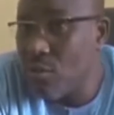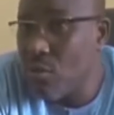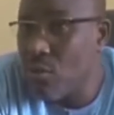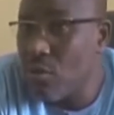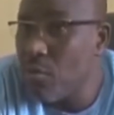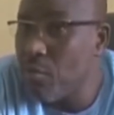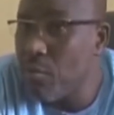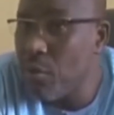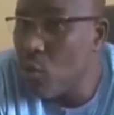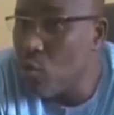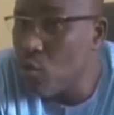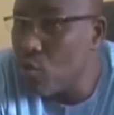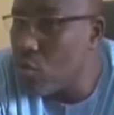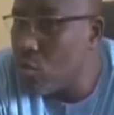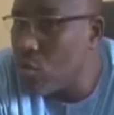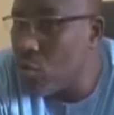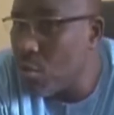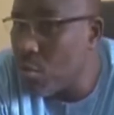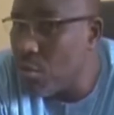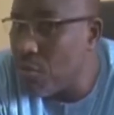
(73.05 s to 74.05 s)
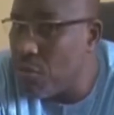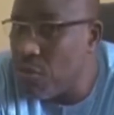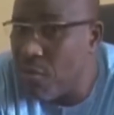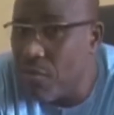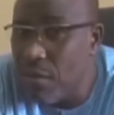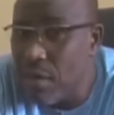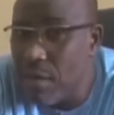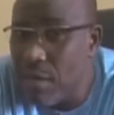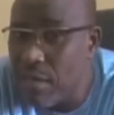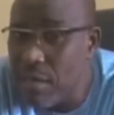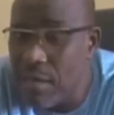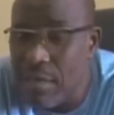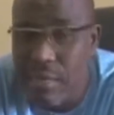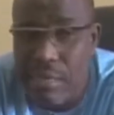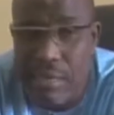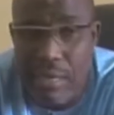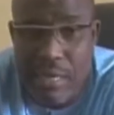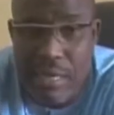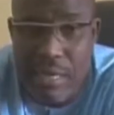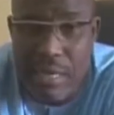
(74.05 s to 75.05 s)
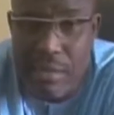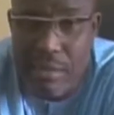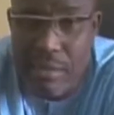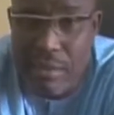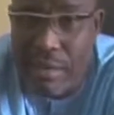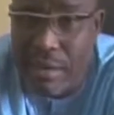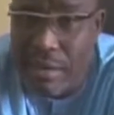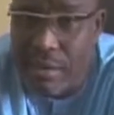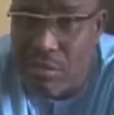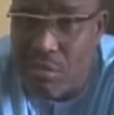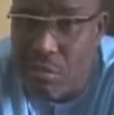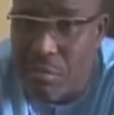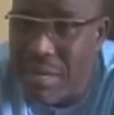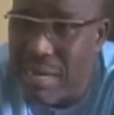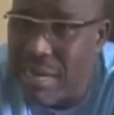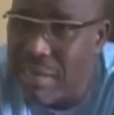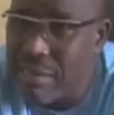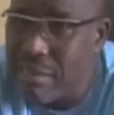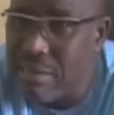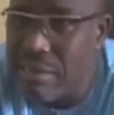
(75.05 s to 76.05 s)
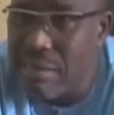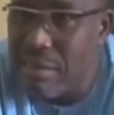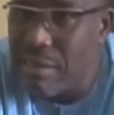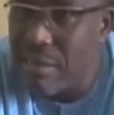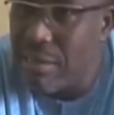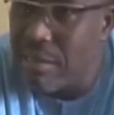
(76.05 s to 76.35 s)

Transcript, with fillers: دونك pelouse aux normes FIFA, il y a اديل terrassement adil,